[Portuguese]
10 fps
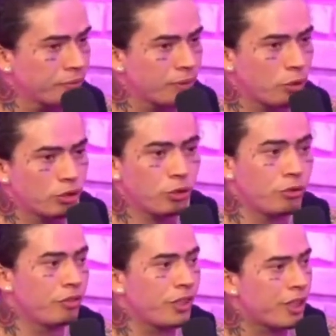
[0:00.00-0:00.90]
Então, se eu
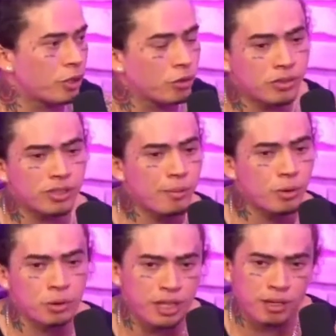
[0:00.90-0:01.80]
não vejo, eu não sei
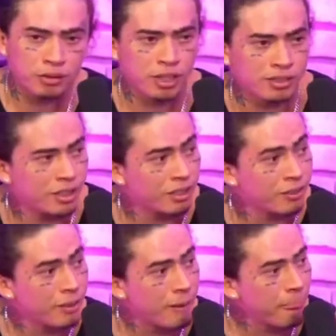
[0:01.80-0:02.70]
muito o que está acontecendo.
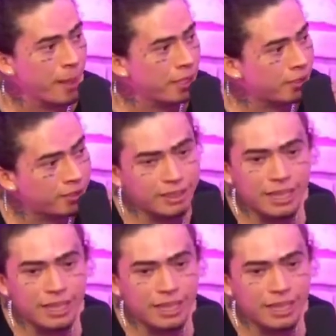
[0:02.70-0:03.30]
E se está